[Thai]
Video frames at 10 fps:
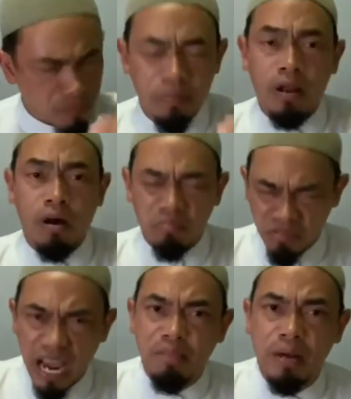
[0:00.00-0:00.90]
พี่น้อง
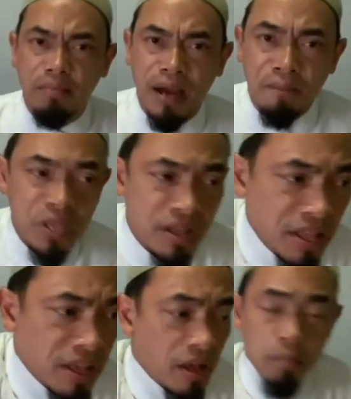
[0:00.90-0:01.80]
ยากมา
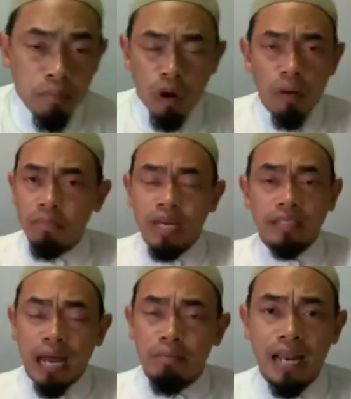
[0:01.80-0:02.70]
กๆผมยัง
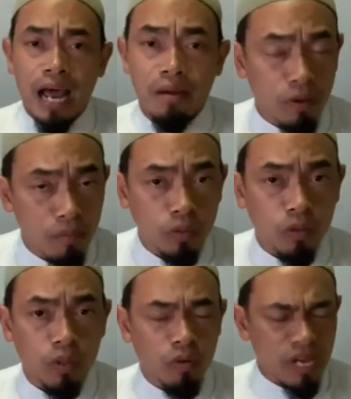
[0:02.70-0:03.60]
ทำไม่ได้ผมบอกต
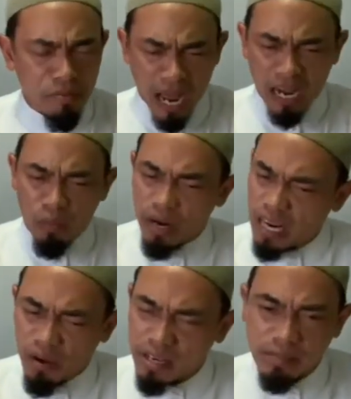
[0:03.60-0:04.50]
รงๆอิมานเราวันนี้
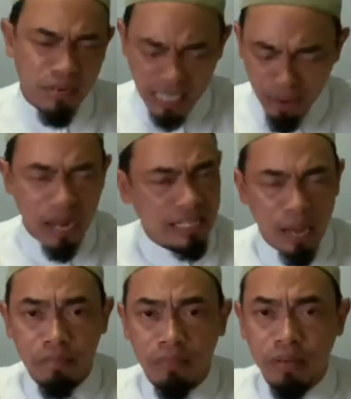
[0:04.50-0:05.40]
เรายังไม่สามารถ
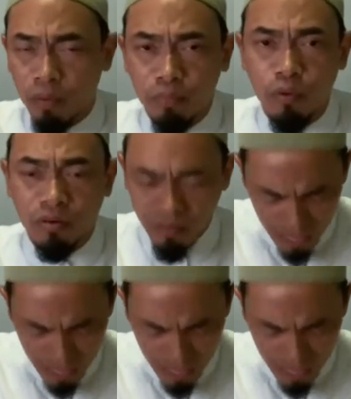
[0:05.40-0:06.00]
ทำแบบที่ผมพูด